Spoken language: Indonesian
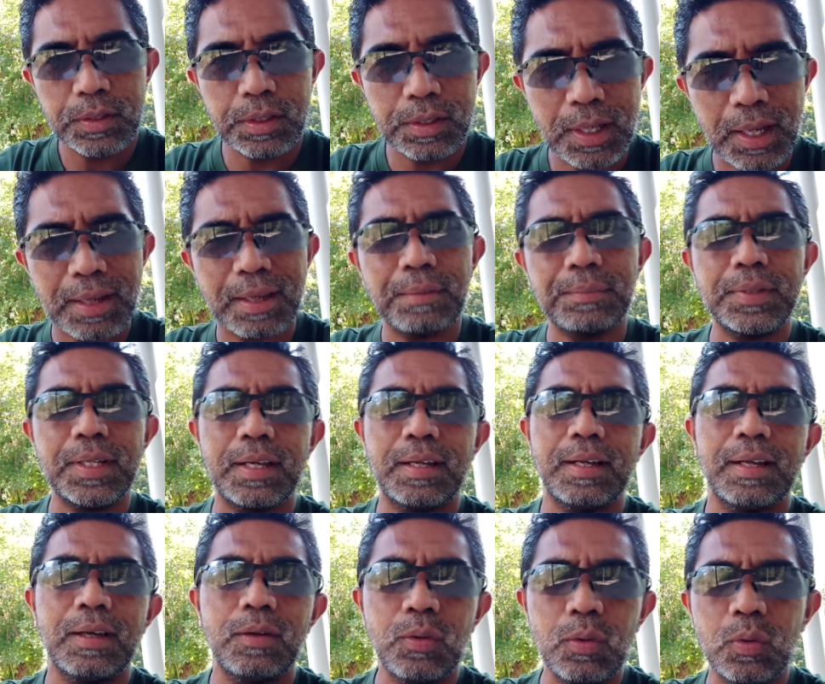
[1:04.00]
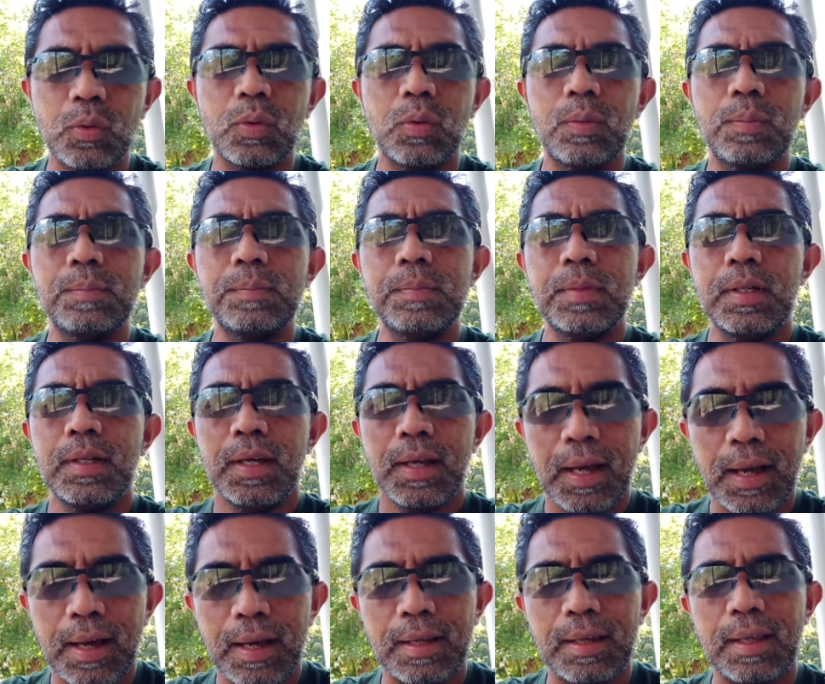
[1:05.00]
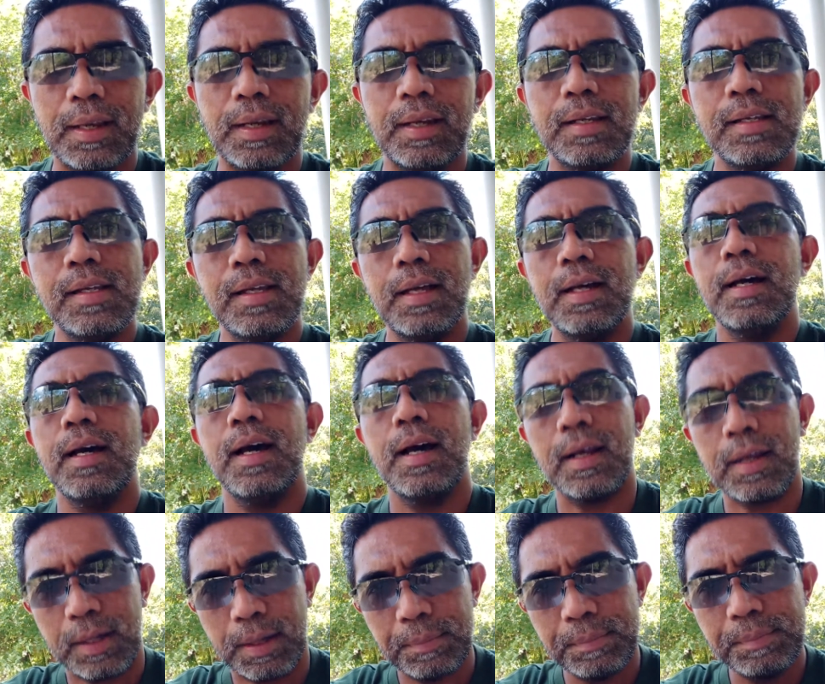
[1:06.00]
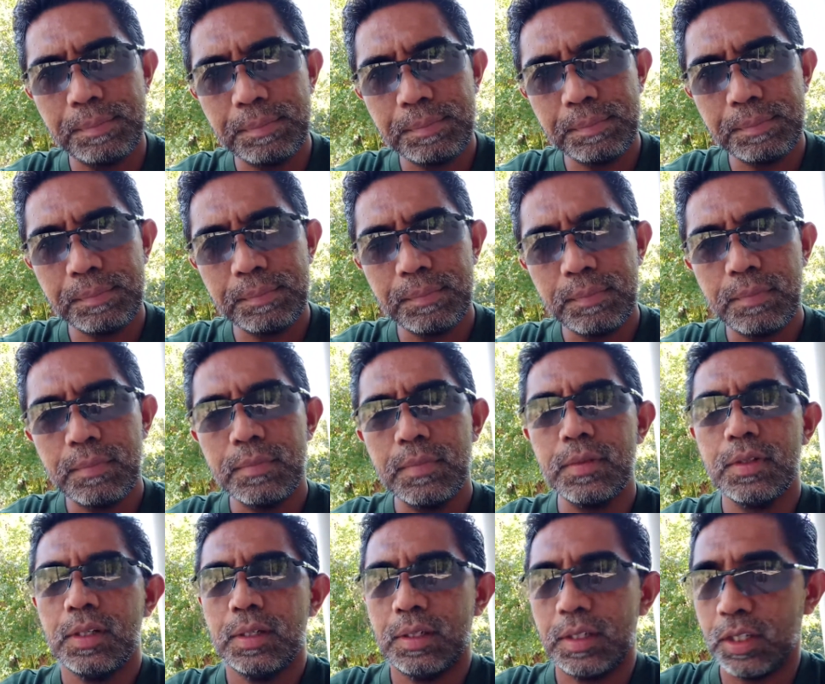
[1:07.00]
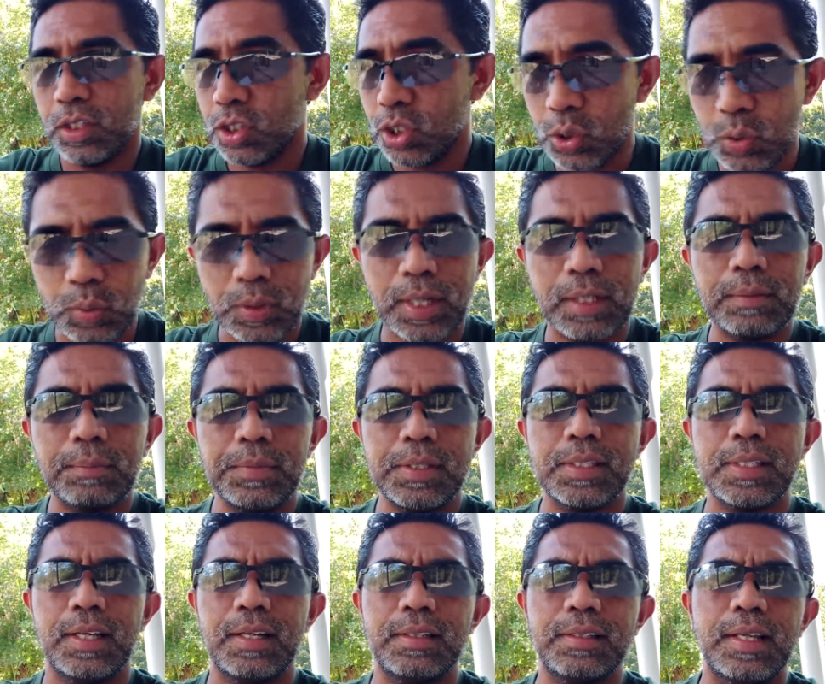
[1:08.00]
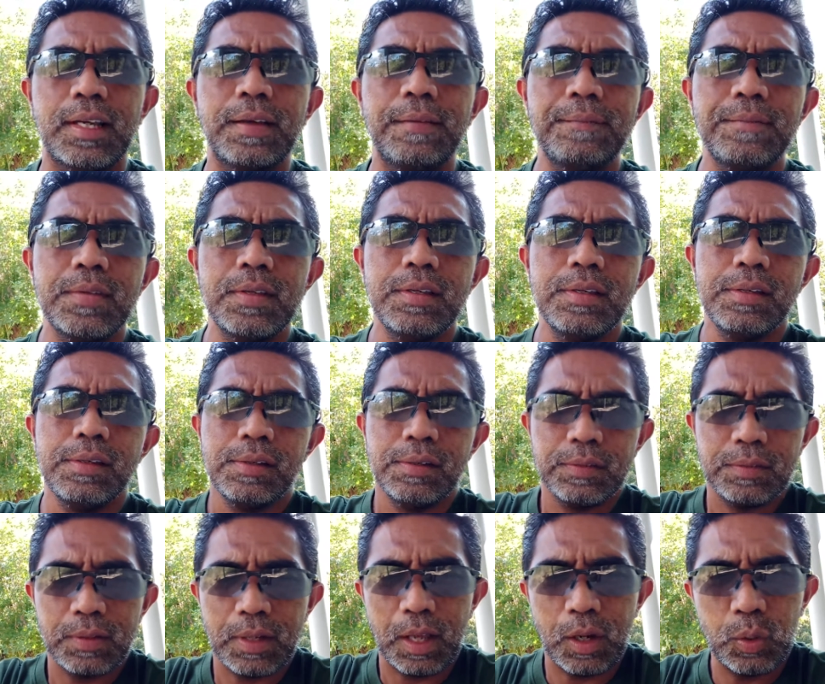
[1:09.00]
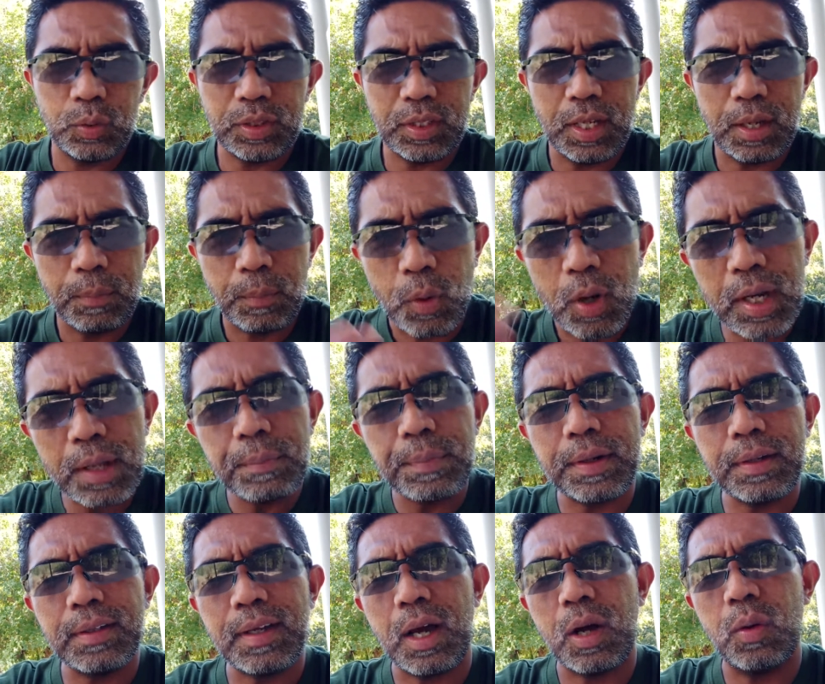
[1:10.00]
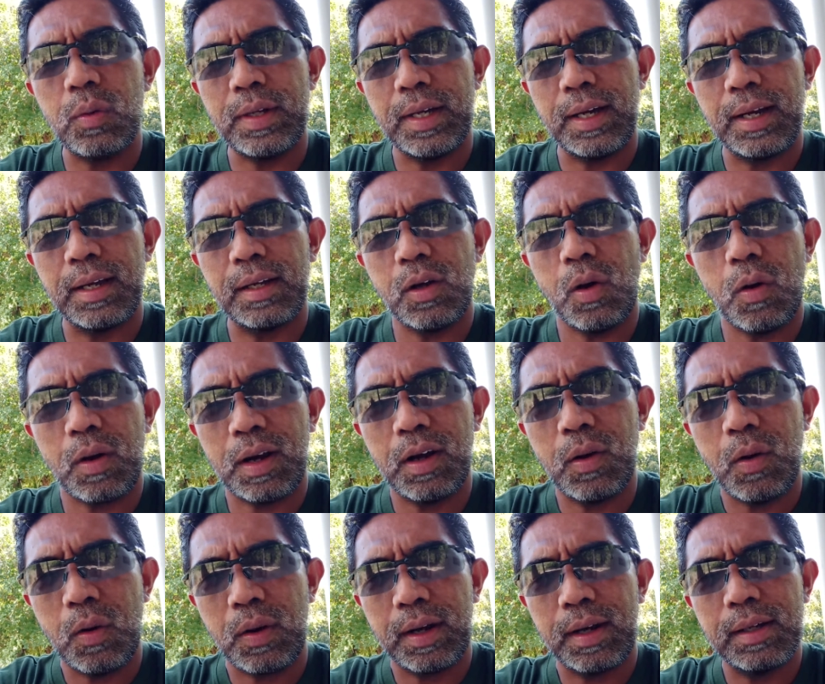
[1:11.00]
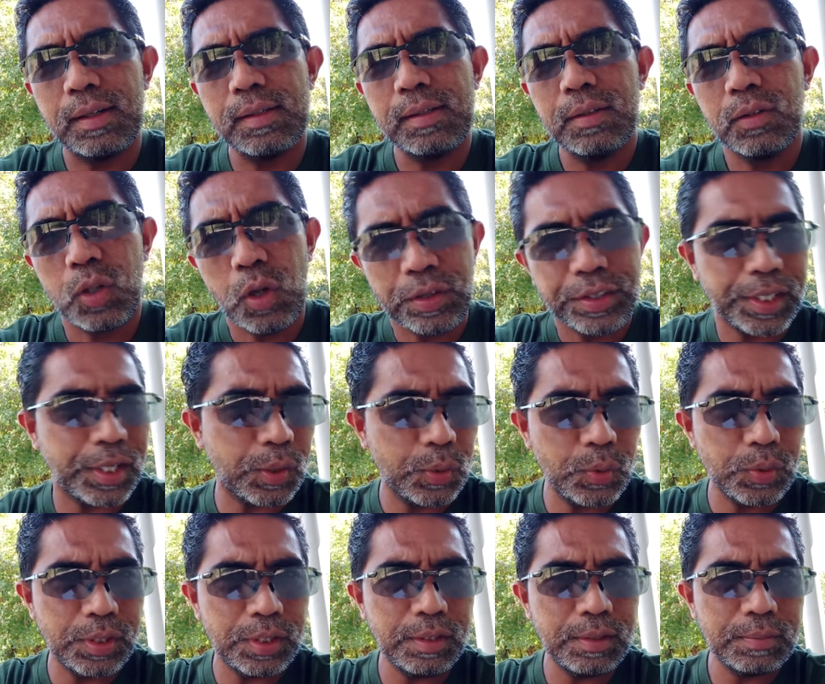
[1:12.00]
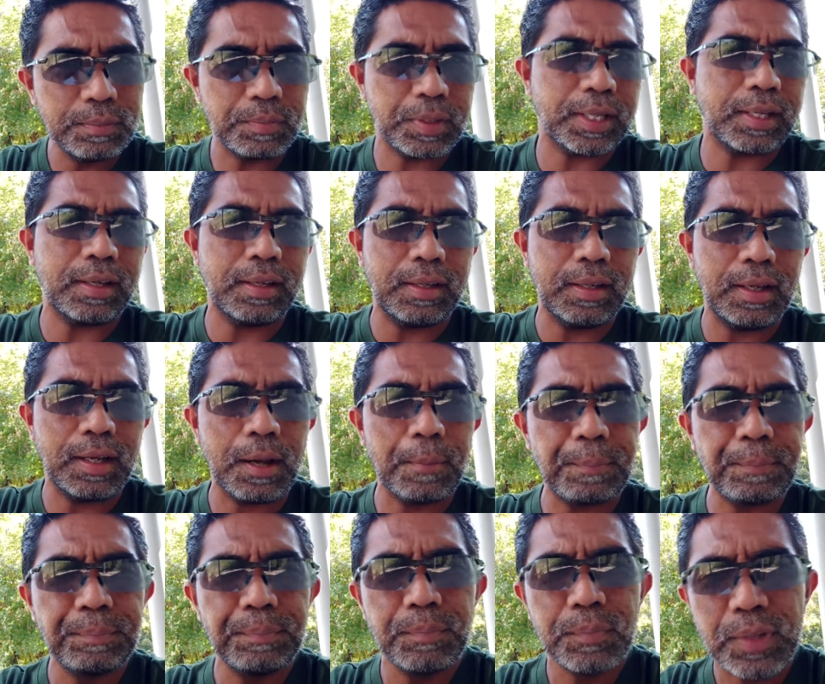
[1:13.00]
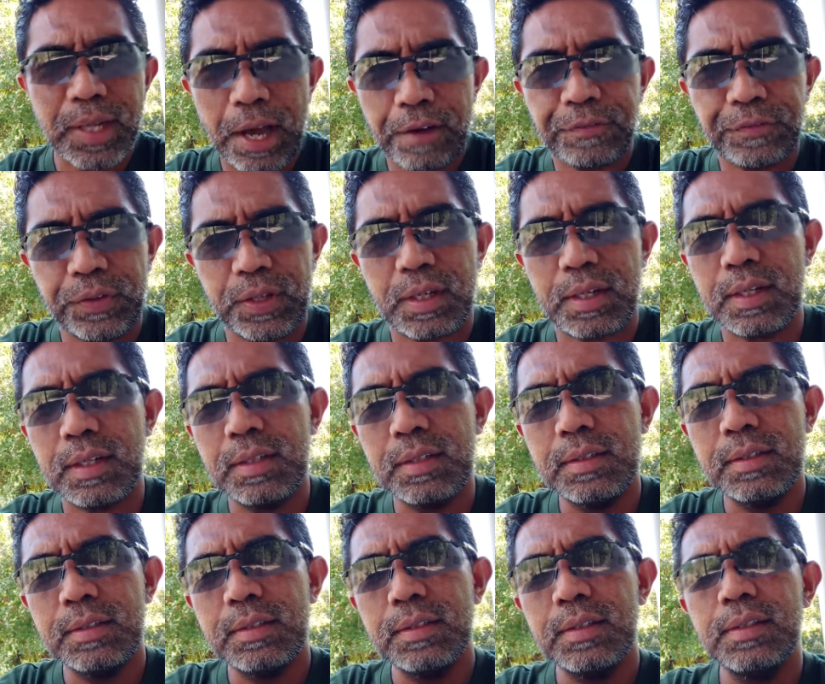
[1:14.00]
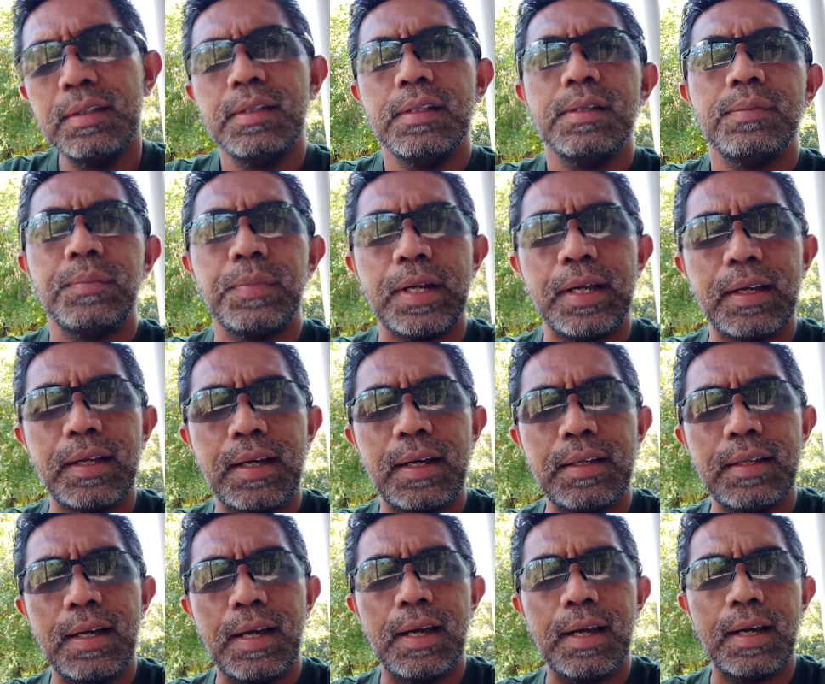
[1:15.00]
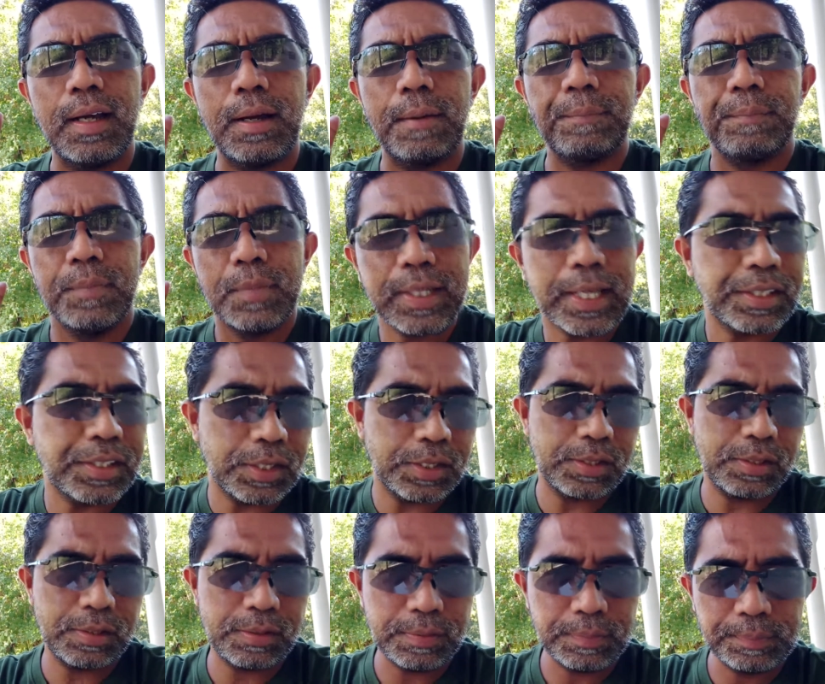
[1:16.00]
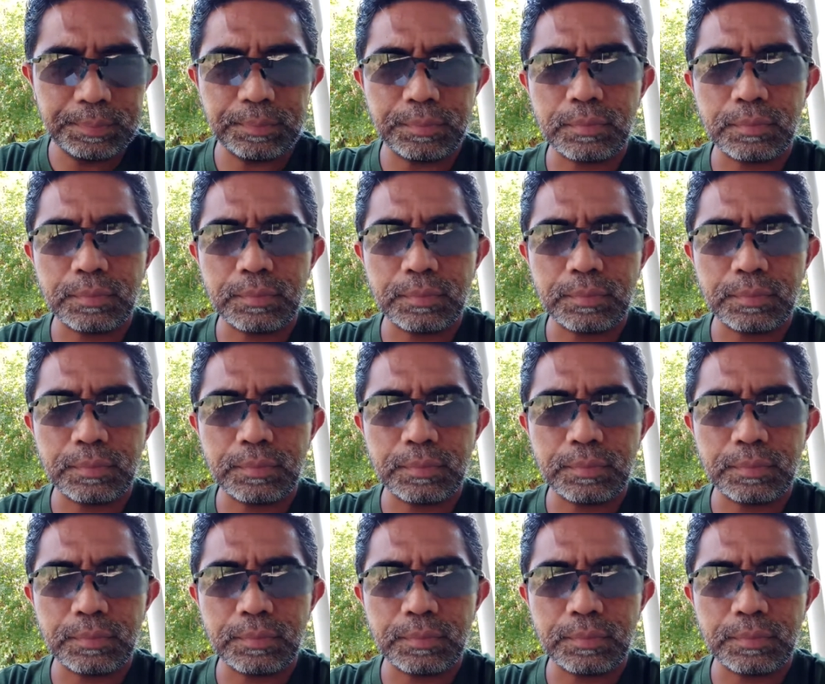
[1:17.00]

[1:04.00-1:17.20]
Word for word: Di dalamnya adalah hukum halal, haram, dan sunat misalnya. Lalu tidak boleh bergaul dengan orang-orang non-Yahudi. Mereka dianggap kafir, mereka dianggap najis.